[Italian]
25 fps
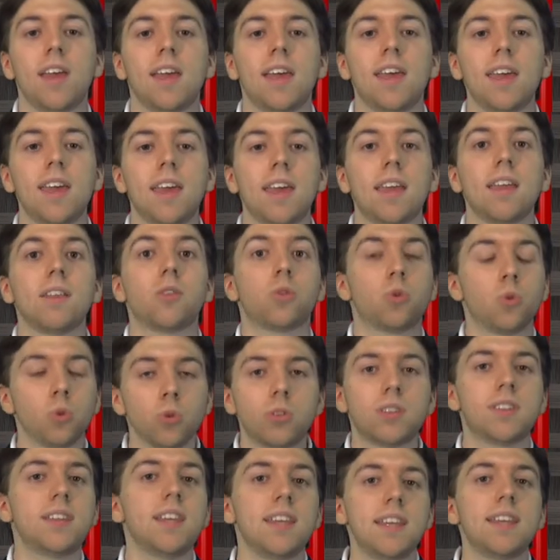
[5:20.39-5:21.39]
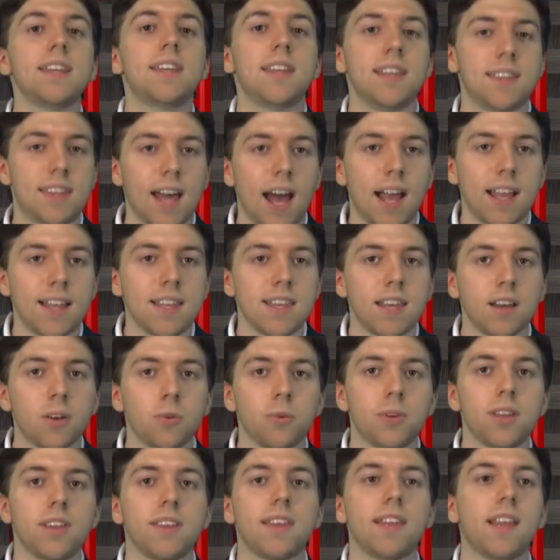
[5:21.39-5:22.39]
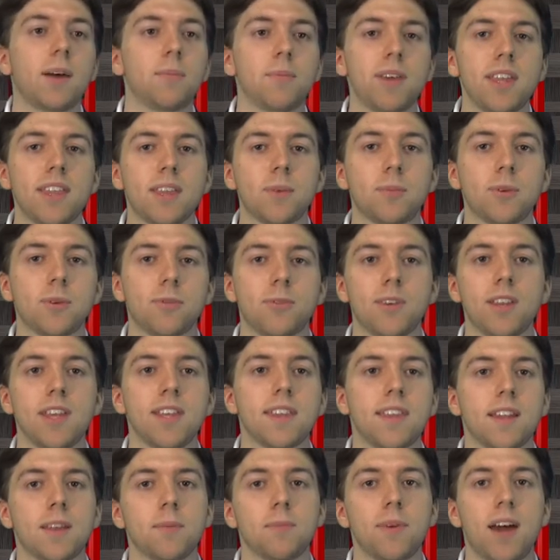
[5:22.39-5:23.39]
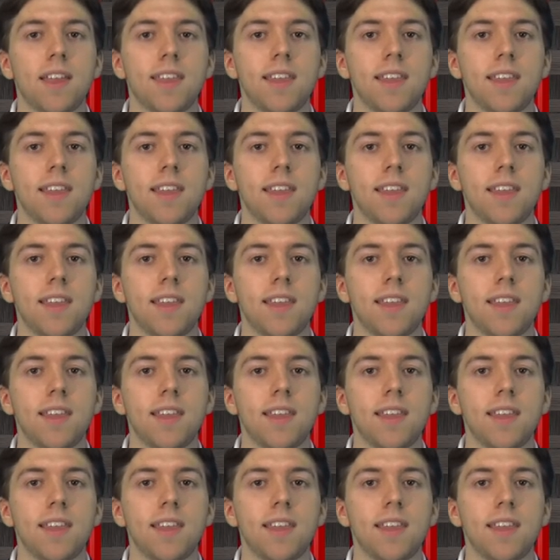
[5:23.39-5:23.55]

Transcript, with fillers: E tutti in Italia, quindi la meta preferita rimane